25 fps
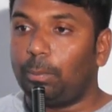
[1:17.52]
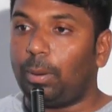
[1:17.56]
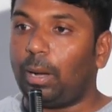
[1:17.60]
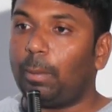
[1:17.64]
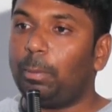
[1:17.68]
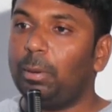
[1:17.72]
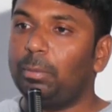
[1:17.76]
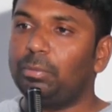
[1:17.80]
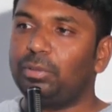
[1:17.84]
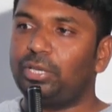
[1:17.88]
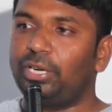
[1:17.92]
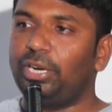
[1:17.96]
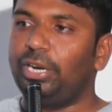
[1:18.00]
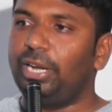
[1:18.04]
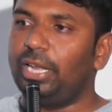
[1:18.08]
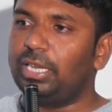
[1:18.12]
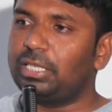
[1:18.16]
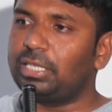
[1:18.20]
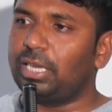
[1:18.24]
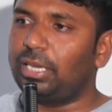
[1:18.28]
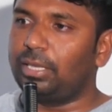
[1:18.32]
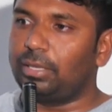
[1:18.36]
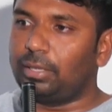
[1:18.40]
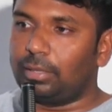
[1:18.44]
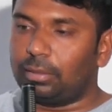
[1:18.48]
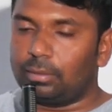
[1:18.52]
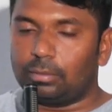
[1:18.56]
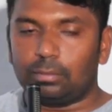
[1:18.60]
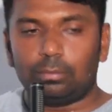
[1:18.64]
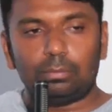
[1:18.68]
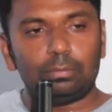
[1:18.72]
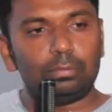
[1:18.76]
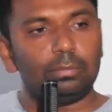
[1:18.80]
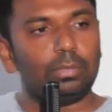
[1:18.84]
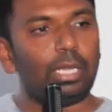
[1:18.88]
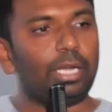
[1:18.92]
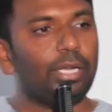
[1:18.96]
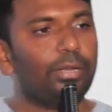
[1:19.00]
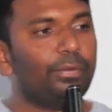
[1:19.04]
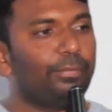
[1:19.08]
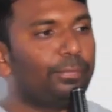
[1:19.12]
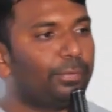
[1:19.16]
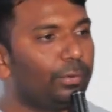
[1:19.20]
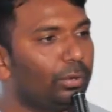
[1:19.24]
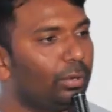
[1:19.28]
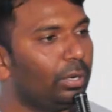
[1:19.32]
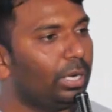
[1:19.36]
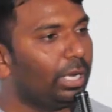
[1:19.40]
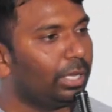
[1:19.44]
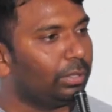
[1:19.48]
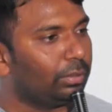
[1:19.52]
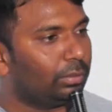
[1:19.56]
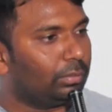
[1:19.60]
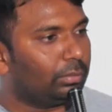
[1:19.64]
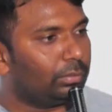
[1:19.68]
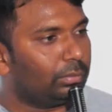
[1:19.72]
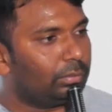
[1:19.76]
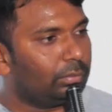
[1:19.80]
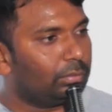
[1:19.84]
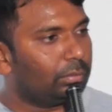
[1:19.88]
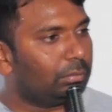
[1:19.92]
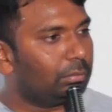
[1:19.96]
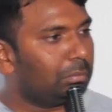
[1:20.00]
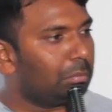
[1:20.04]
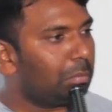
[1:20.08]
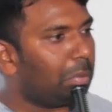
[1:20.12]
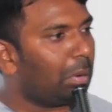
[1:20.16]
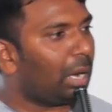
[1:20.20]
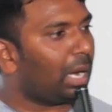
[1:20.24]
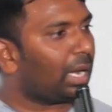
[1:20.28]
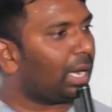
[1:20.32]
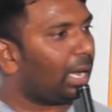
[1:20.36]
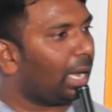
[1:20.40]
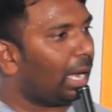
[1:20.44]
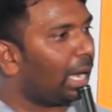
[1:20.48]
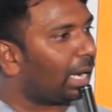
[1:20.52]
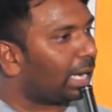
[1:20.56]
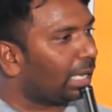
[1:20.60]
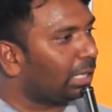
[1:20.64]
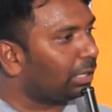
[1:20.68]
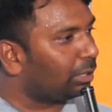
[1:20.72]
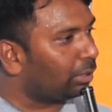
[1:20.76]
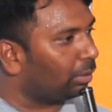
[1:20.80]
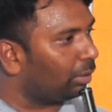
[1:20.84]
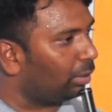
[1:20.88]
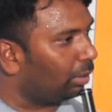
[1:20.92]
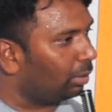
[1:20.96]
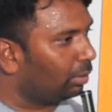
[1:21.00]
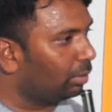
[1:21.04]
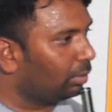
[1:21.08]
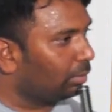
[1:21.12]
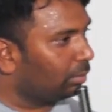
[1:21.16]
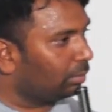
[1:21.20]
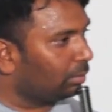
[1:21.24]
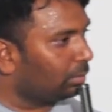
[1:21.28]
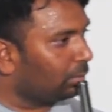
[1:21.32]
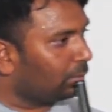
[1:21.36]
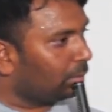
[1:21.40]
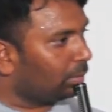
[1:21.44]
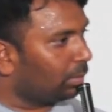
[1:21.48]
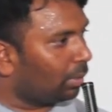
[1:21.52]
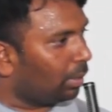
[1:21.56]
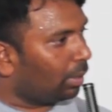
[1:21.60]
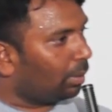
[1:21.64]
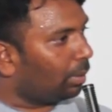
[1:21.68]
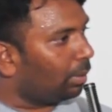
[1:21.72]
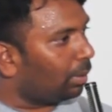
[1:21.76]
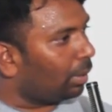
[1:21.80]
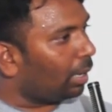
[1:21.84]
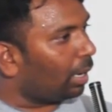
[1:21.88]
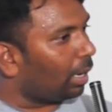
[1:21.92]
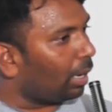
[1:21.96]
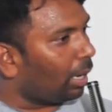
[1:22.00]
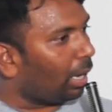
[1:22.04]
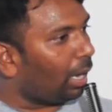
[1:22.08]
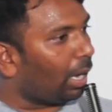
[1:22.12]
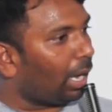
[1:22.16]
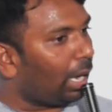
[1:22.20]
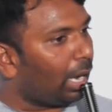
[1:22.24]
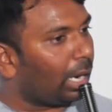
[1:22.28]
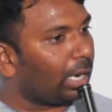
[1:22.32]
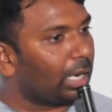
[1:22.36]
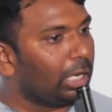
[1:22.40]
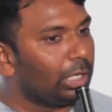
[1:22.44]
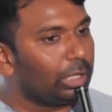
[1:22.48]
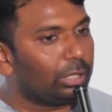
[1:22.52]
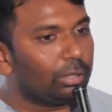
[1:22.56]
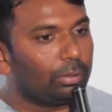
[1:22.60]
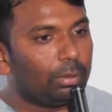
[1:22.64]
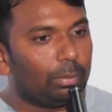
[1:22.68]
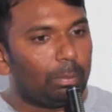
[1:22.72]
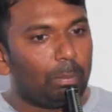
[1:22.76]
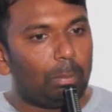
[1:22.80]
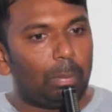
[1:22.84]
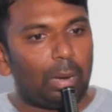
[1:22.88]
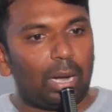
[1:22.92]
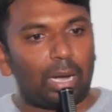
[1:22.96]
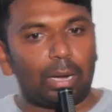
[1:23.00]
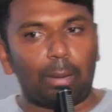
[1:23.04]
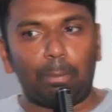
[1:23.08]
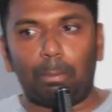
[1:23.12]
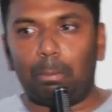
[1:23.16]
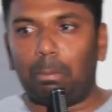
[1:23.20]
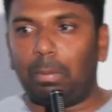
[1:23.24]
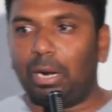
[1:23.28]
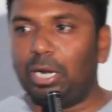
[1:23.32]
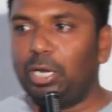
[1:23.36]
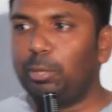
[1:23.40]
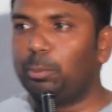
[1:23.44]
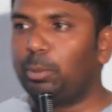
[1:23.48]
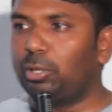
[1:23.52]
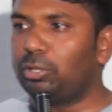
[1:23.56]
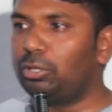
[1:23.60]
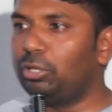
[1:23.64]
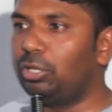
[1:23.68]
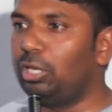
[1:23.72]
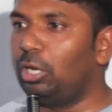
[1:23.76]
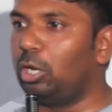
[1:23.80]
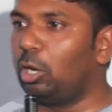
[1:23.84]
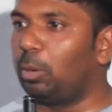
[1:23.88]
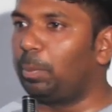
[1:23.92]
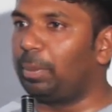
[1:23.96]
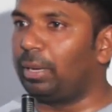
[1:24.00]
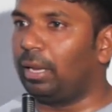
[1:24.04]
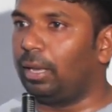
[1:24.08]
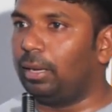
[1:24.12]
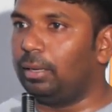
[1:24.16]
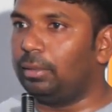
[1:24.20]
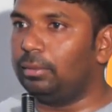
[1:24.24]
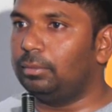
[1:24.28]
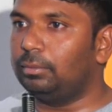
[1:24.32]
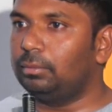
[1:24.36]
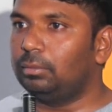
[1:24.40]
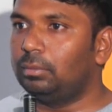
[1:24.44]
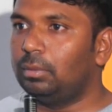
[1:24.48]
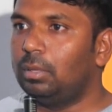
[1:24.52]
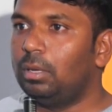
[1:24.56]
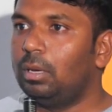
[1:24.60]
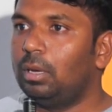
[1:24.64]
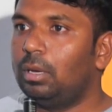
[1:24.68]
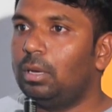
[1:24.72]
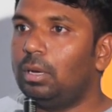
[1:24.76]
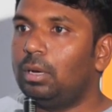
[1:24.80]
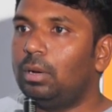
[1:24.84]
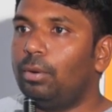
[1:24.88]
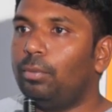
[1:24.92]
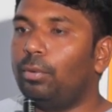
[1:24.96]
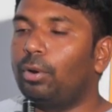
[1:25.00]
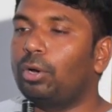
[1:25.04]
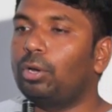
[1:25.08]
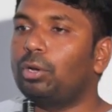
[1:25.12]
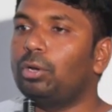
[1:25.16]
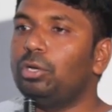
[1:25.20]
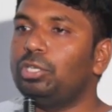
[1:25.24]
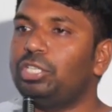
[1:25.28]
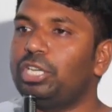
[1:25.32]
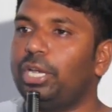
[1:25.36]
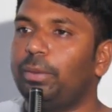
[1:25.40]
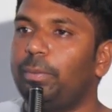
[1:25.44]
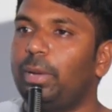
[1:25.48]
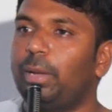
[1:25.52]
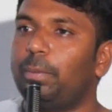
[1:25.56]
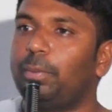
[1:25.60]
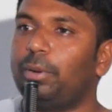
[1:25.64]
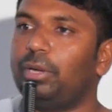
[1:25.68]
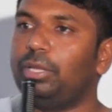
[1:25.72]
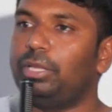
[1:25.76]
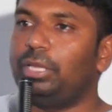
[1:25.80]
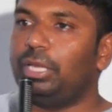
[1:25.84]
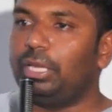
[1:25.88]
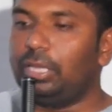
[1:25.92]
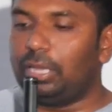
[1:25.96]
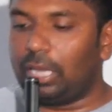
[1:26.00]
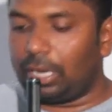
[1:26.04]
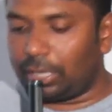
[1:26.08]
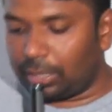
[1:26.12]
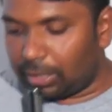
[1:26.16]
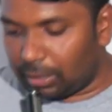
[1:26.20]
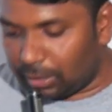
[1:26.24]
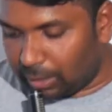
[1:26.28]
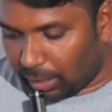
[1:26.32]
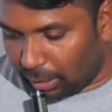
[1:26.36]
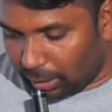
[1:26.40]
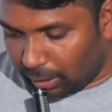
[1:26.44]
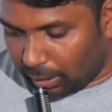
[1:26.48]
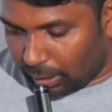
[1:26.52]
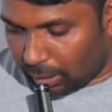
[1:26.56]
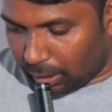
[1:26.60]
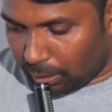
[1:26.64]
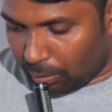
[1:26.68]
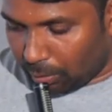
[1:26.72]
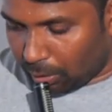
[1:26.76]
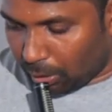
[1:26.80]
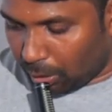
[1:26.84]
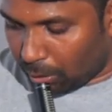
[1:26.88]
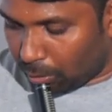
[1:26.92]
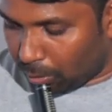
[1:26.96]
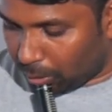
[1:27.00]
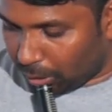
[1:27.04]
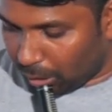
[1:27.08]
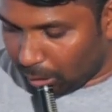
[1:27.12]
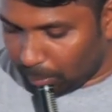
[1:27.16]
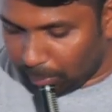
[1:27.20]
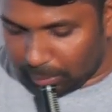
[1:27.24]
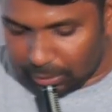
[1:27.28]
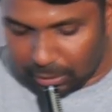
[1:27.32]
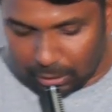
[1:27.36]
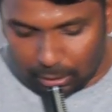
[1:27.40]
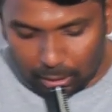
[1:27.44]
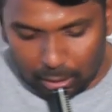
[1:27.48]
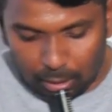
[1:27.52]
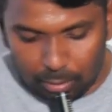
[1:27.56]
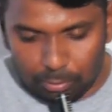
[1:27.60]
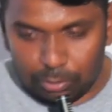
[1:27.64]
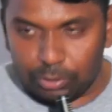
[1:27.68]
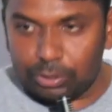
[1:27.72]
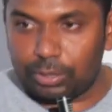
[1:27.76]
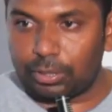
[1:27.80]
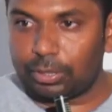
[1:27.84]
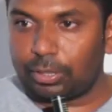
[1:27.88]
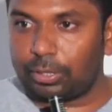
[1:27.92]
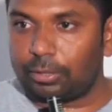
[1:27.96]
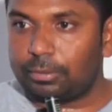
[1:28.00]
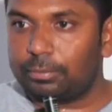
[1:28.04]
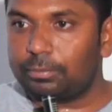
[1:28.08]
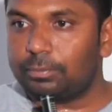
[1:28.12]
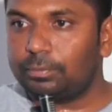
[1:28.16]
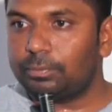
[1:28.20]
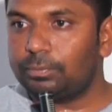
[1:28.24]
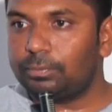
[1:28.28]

పాపం త్రీ డేస్ అయింది దానికి ఫుడ్ లేదు బాగా ఆకలితో ఆకలితో బాగా మండిపోతుంది లోపల ఒకరోజు ఏమైపోయింది దానికి దగ్గరగా ఒక గొర్రెల మంద ఇలా వచ్చింది